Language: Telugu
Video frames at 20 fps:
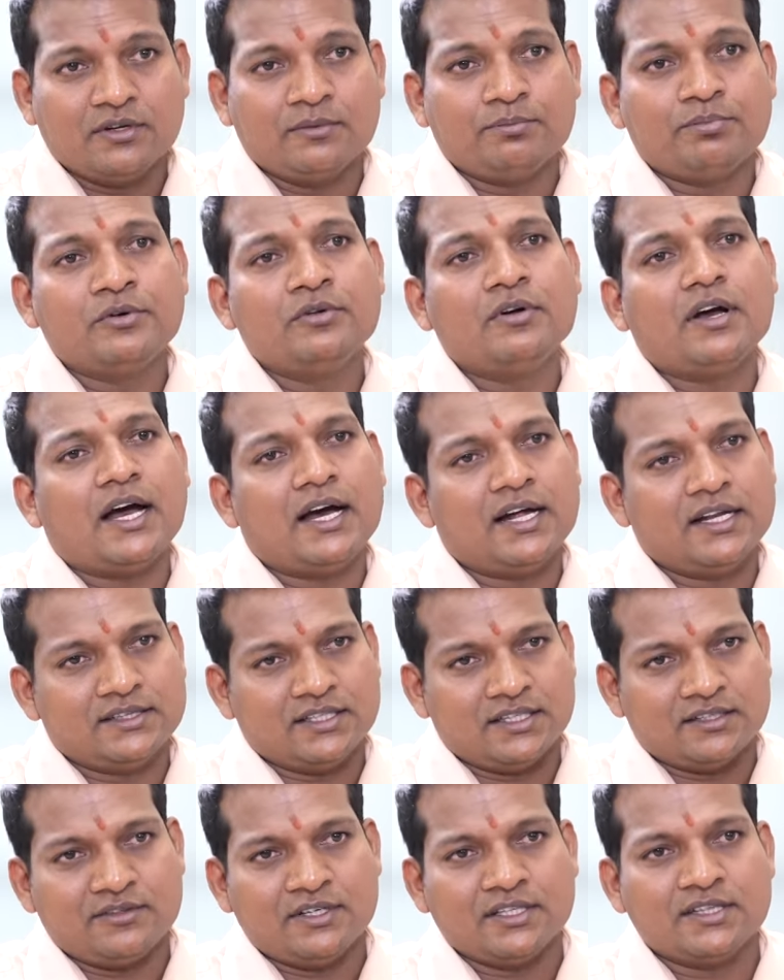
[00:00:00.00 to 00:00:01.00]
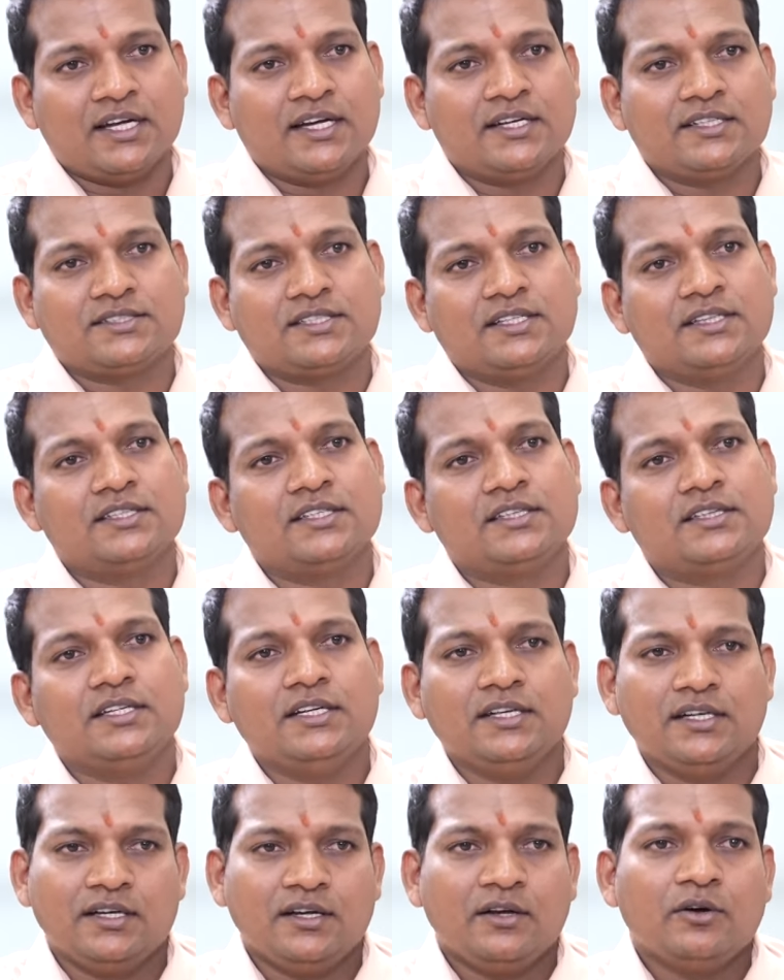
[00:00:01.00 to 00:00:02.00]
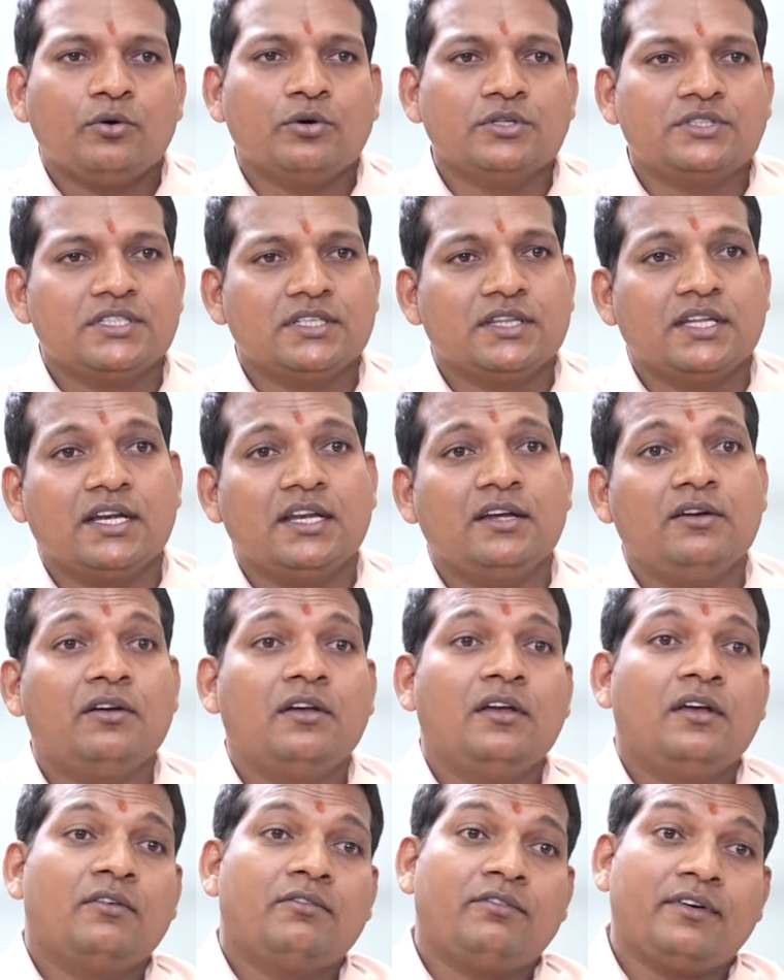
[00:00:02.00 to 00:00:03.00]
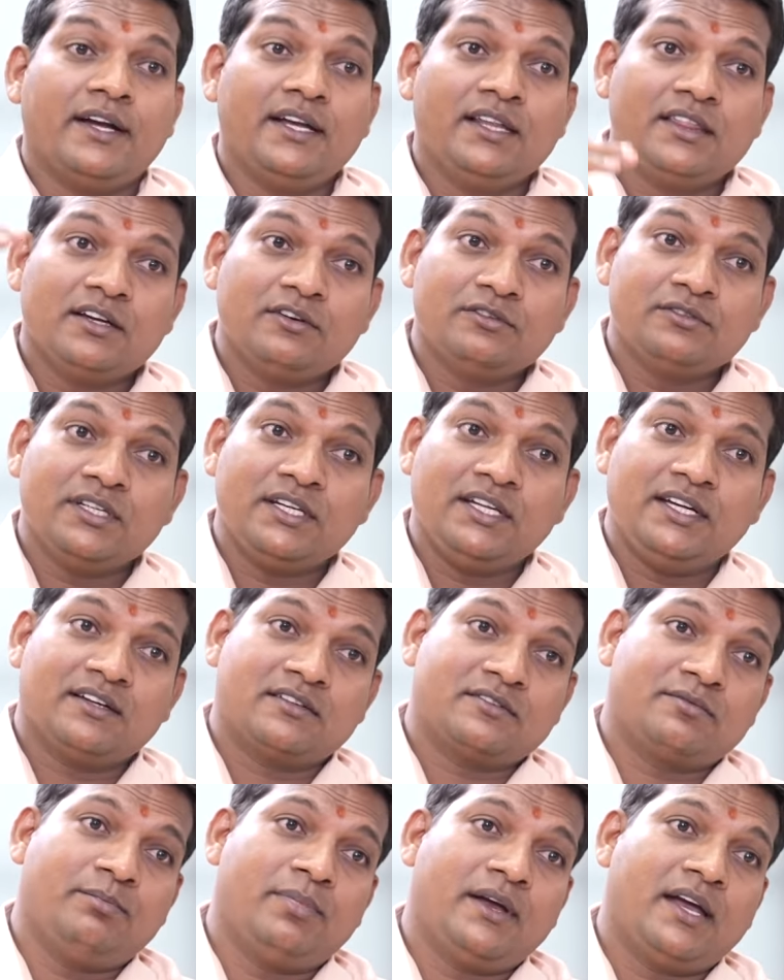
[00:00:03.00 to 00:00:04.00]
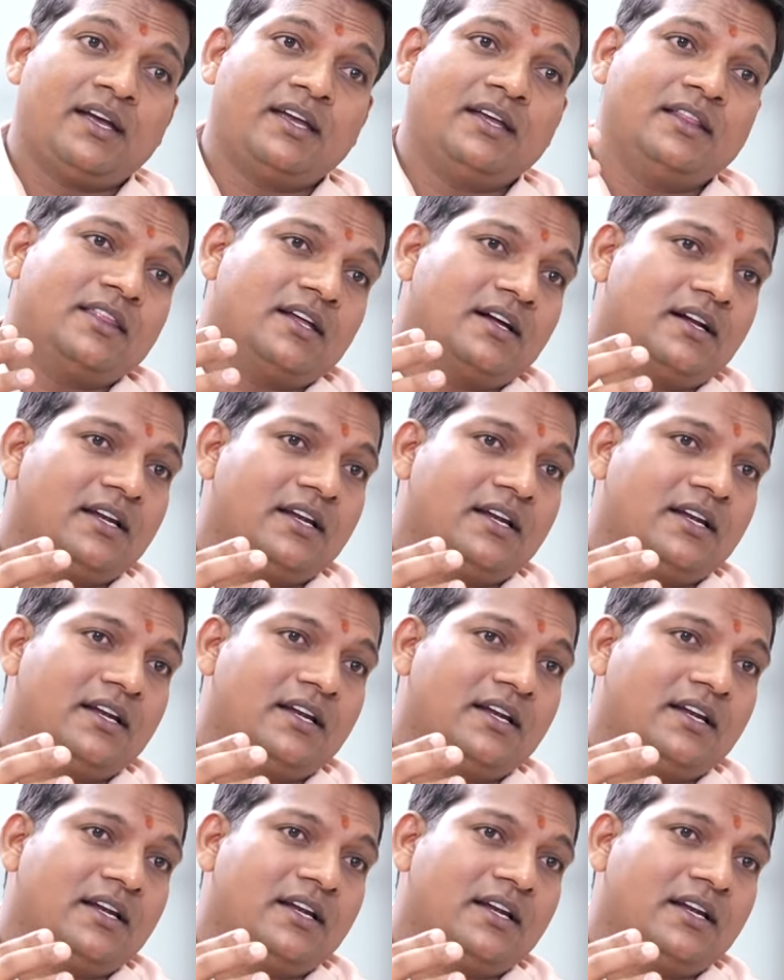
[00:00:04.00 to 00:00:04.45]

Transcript: ఉన్నప్పుడు ఆ తర్వాత ఆయన సంతతి వచ్చిందని ఫైవ్ థౌసండ్ ఇయర్స్ బ్యాక్ ఇంత